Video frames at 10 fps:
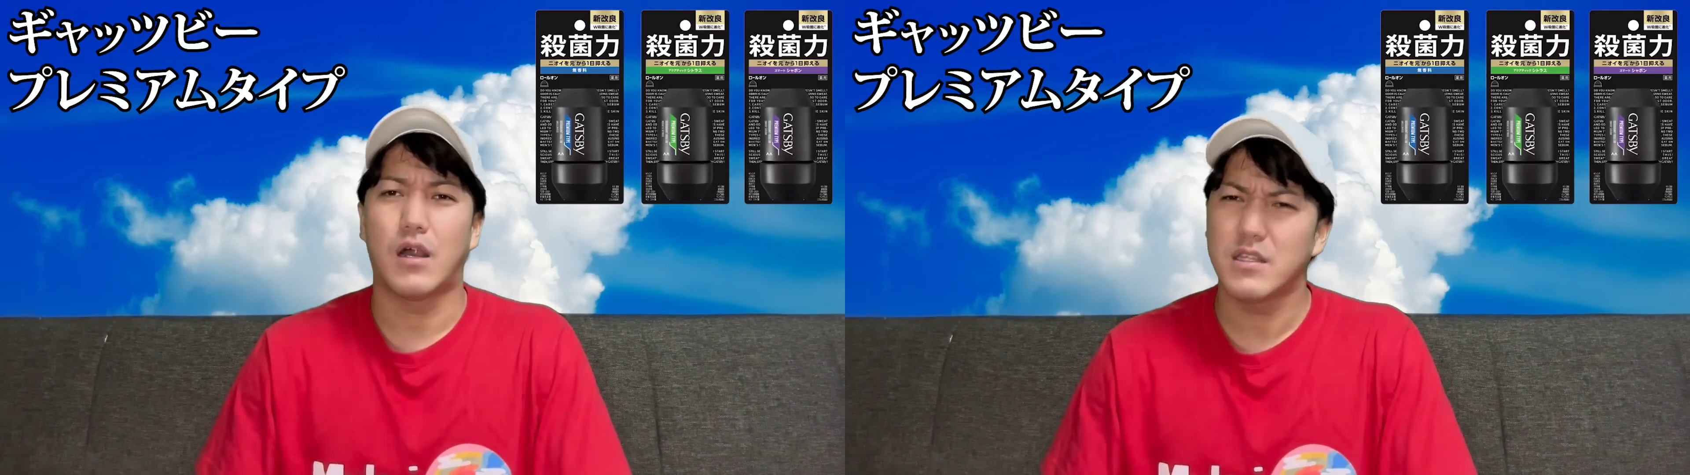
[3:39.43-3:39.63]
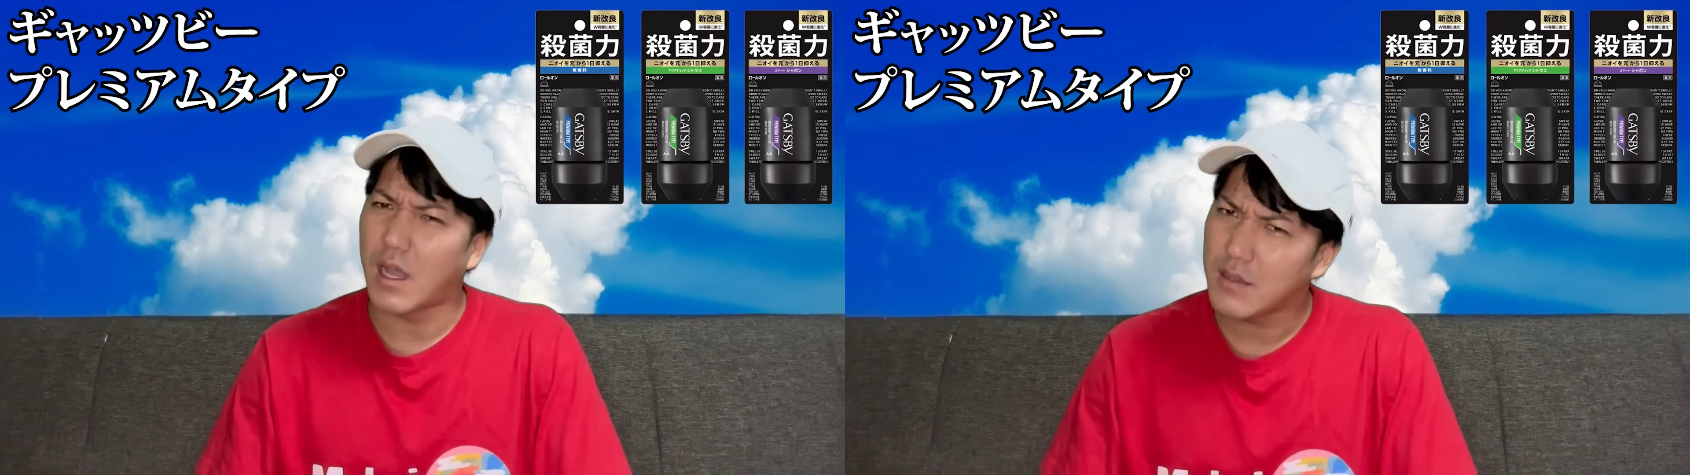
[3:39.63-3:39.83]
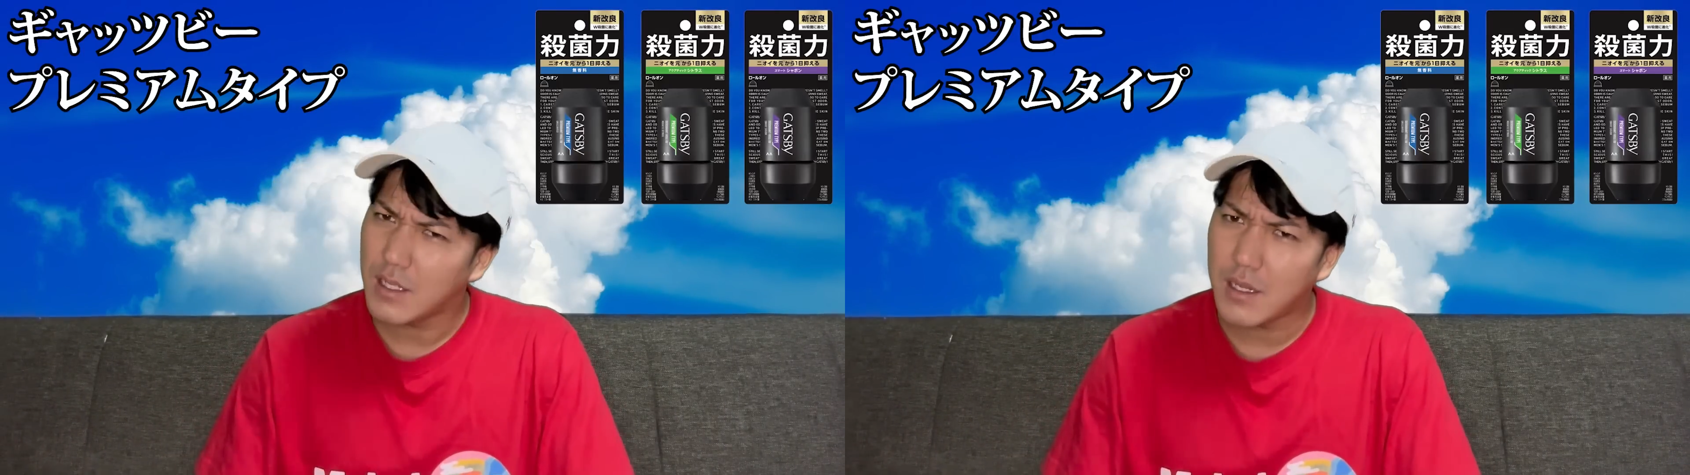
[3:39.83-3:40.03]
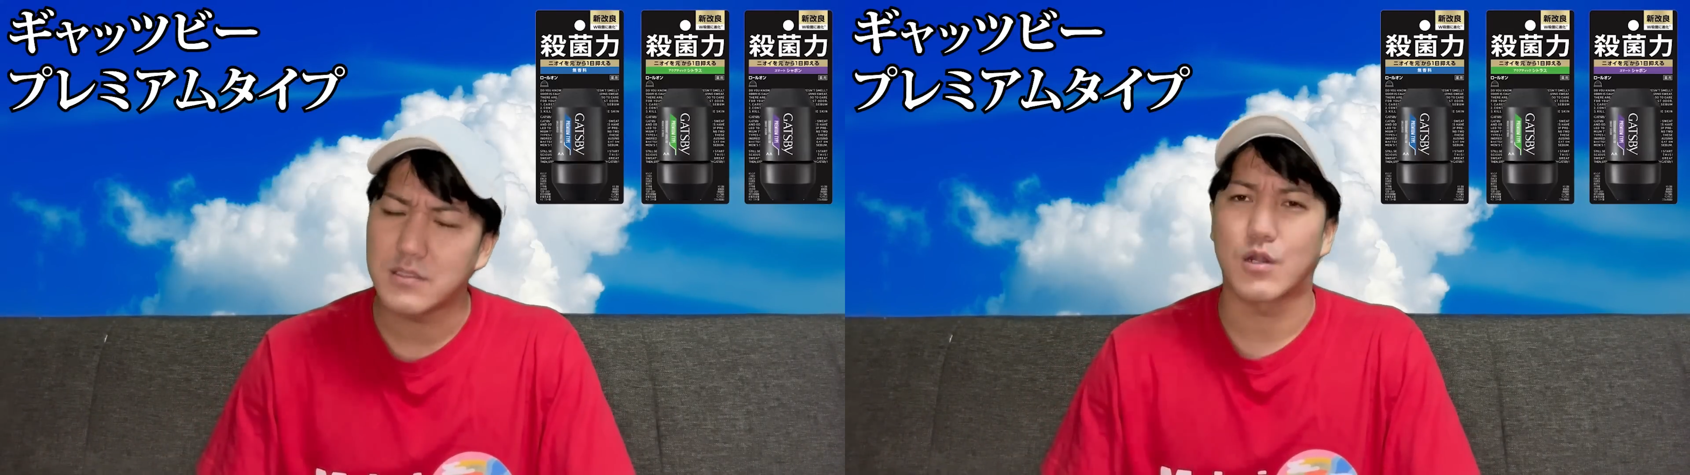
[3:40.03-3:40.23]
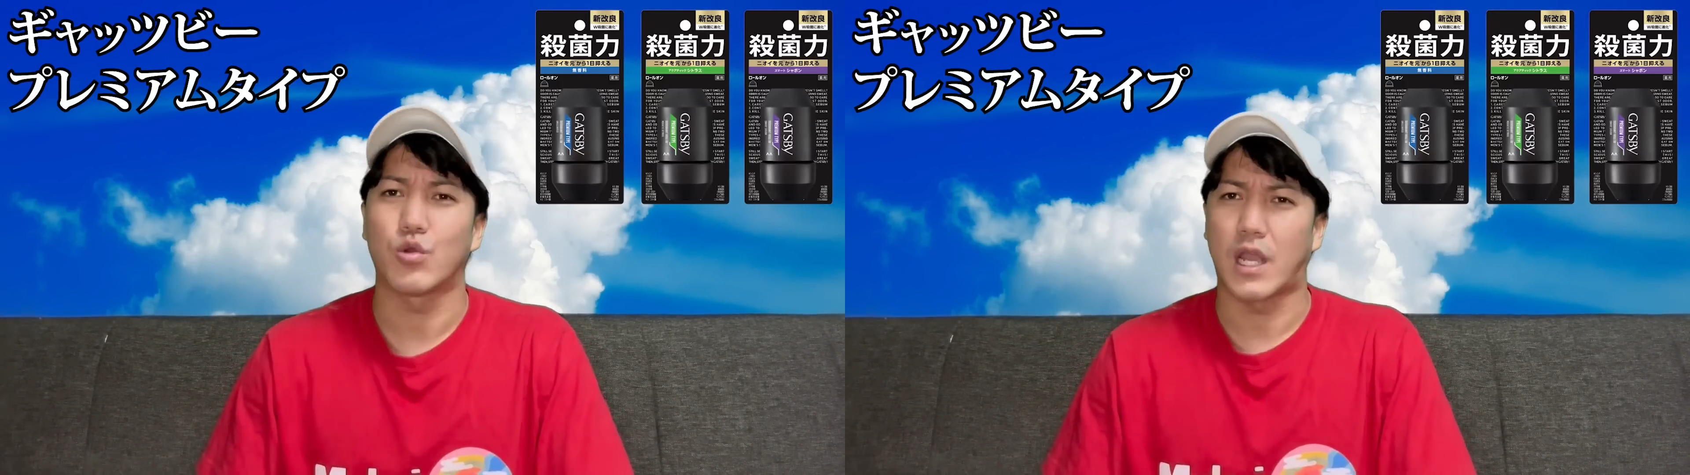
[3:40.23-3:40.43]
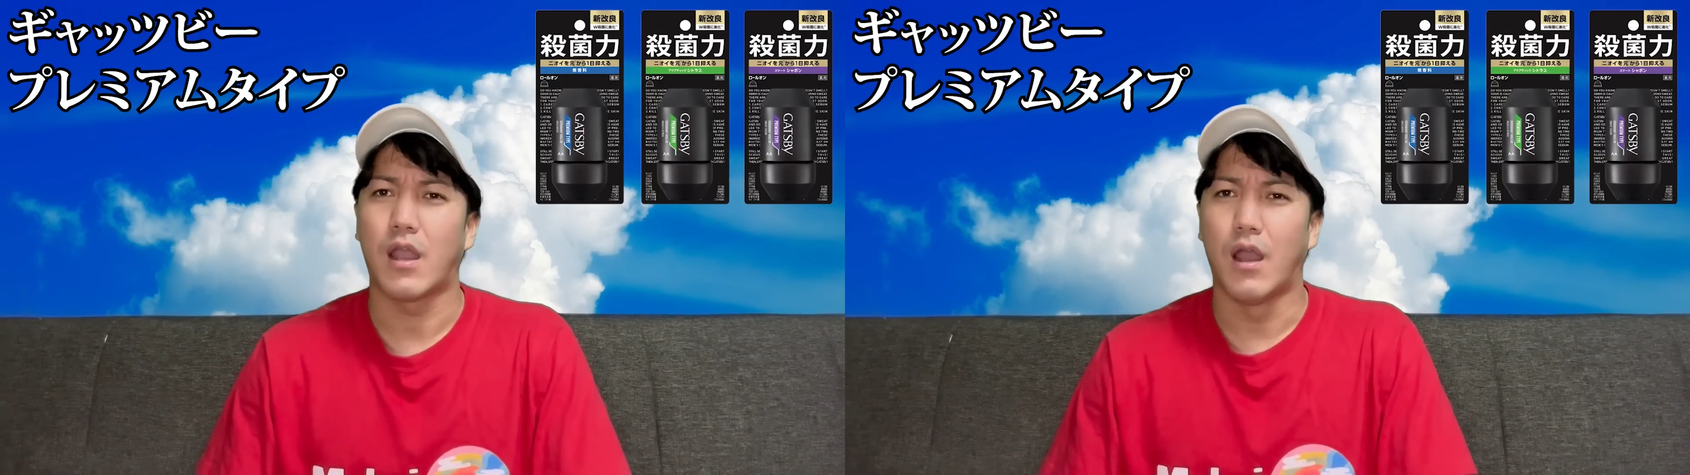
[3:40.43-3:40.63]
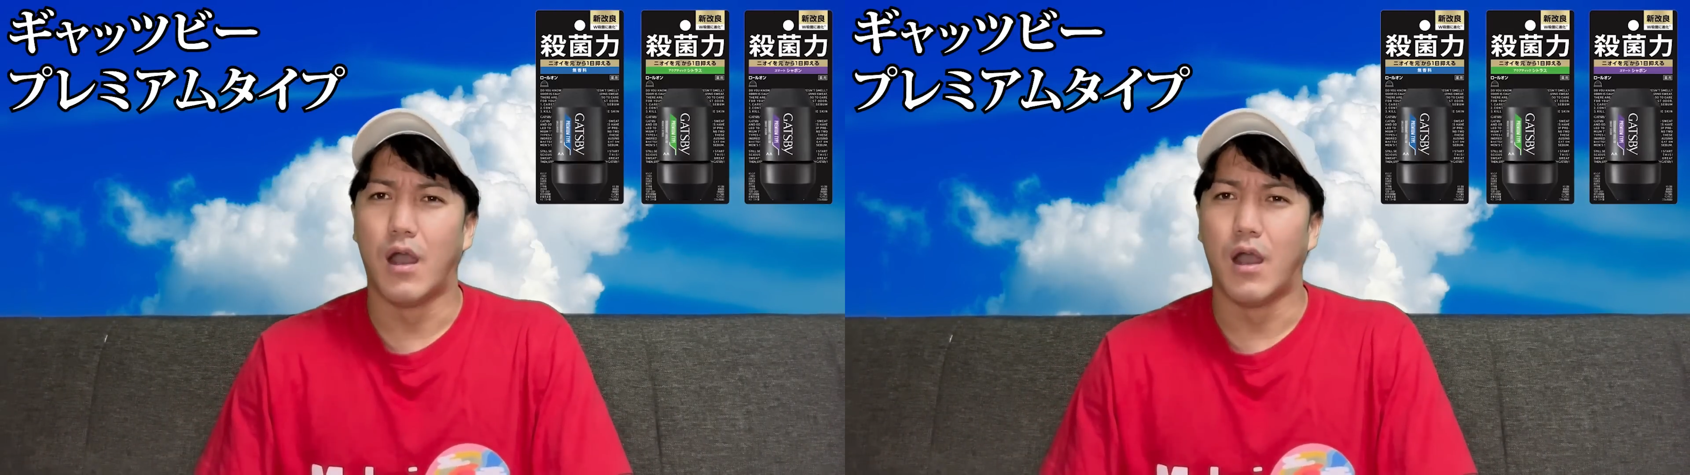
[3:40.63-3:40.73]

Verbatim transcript: あれなんでなんじゃろうね。